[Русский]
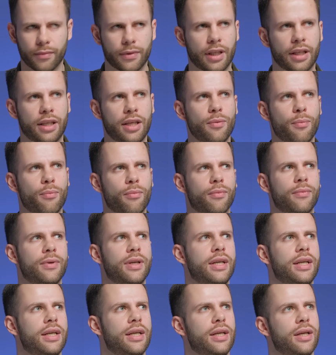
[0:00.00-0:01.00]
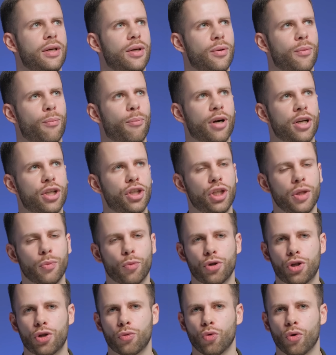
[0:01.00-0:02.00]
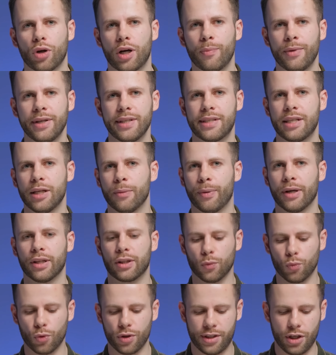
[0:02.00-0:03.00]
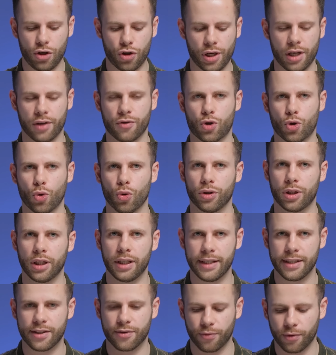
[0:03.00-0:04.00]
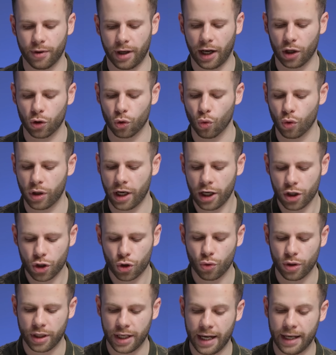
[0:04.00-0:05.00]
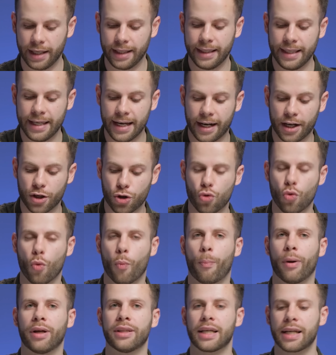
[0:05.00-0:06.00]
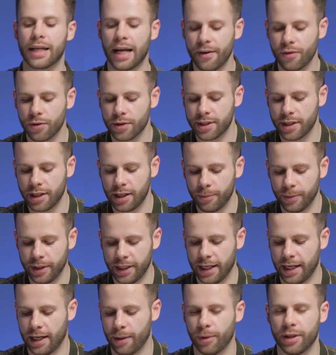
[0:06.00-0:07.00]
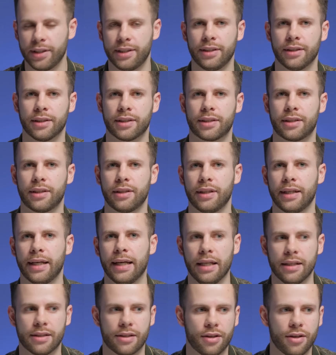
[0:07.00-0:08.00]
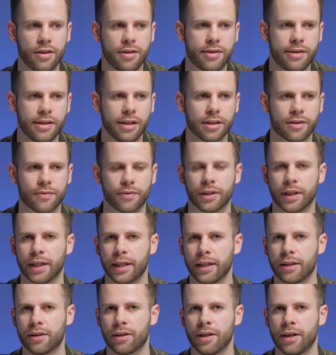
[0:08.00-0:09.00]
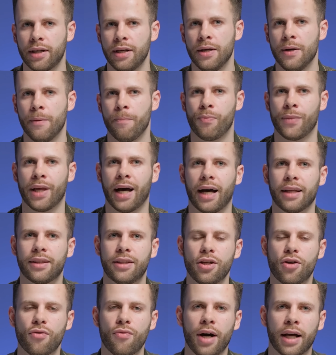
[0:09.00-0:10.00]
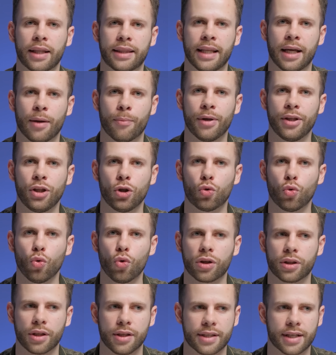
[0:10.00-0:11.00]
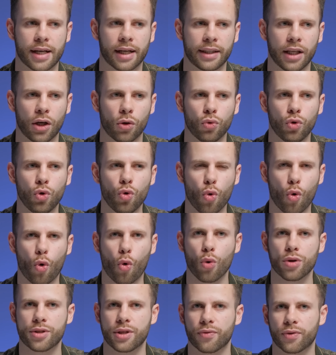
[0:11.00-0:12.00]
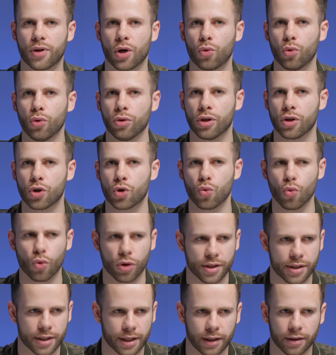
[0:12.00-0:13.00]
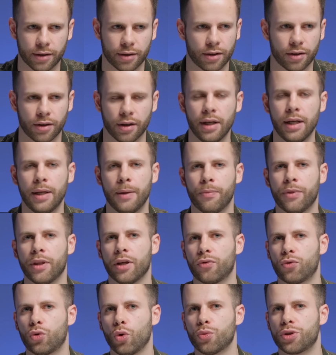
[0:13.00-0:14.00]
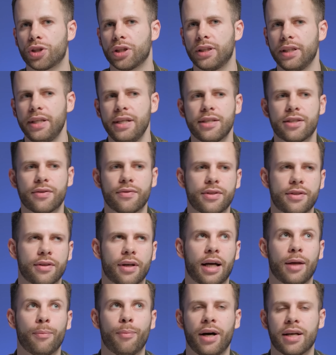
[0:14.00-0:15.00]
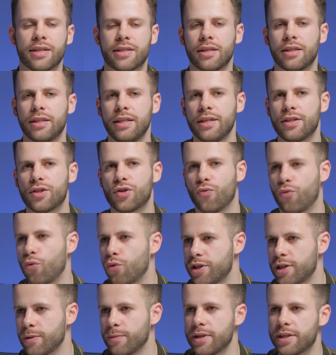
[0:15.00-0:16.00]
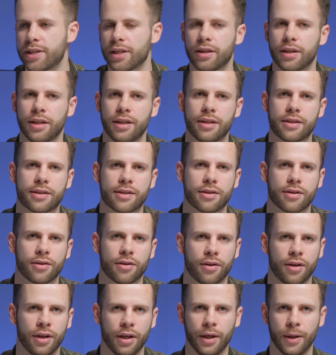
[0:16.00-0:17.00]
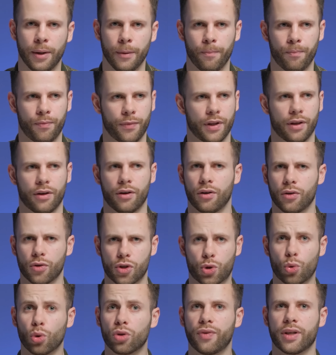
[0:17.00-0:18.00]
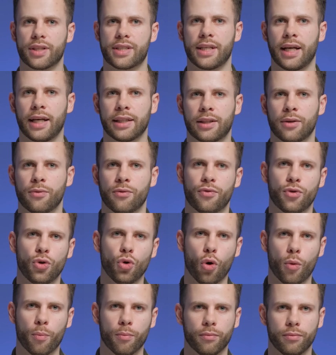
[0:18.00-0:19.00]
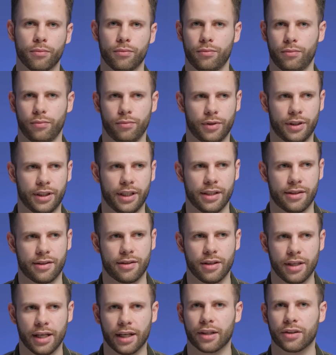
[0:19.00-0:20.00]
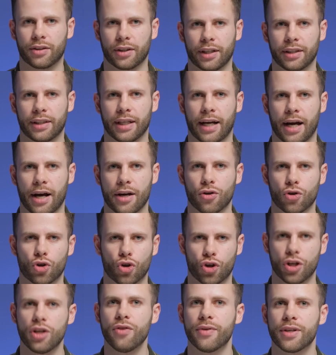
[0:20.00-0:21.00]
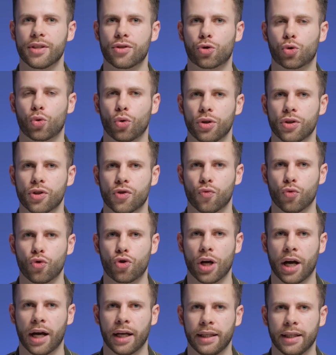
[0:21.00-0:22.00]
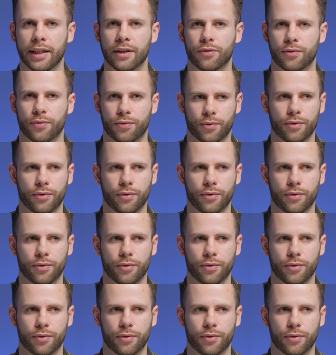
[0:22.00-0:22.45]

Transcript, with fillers: таким большим, очень много мыслей, поэтому сейчас все это лить в одну кашу я не хочу. Понравился ли мне M11S? Эм Естественно, это адекватная мониторность, когда он не уходит в какую-то сухость, как э, в том же DX, iBus DX 80, DX 120 в нем э, э, есть некоторая такая живость, что ли, звучание,